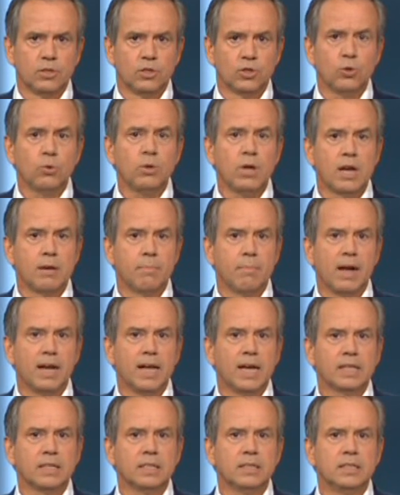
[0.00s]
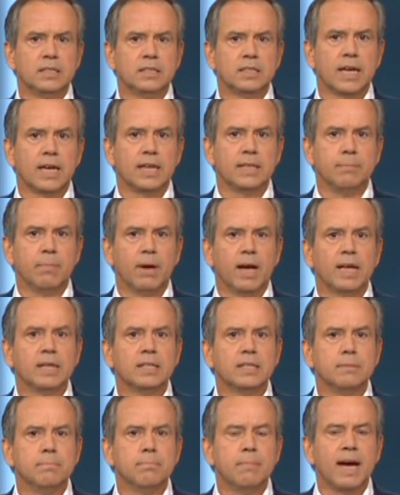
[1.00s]
Schon einmal hatten die
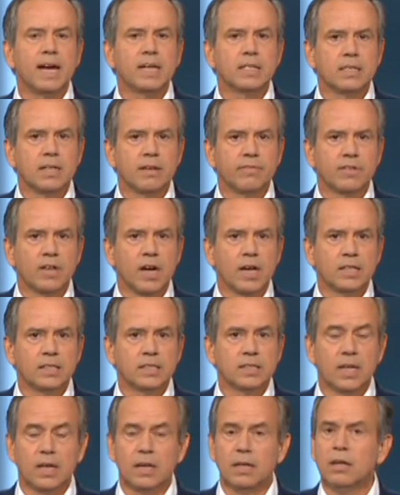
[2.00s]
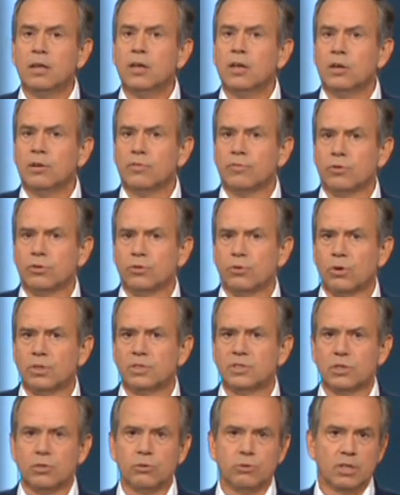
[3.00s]
Taliban die Macht in Afghanistan von
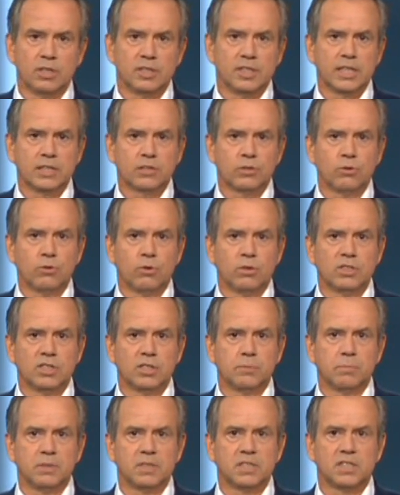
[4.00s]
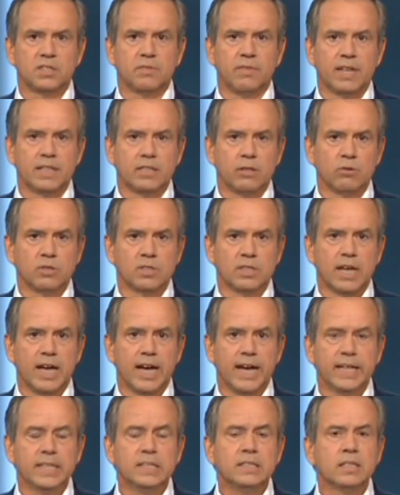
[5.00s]
1996 bis
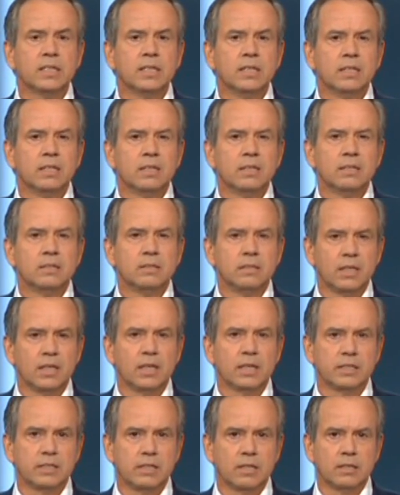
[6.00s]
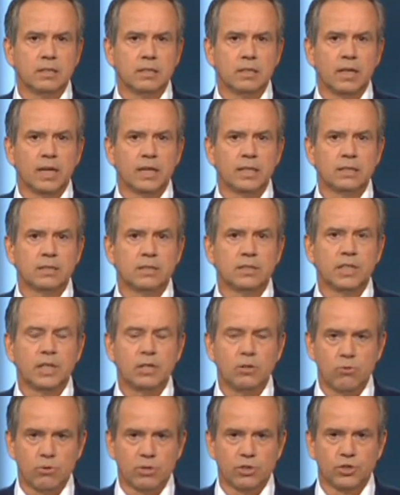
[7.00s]
2001. Sie errichteten ein
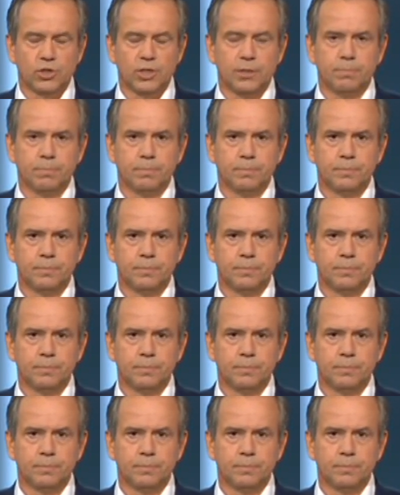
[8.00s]
Terrorregime.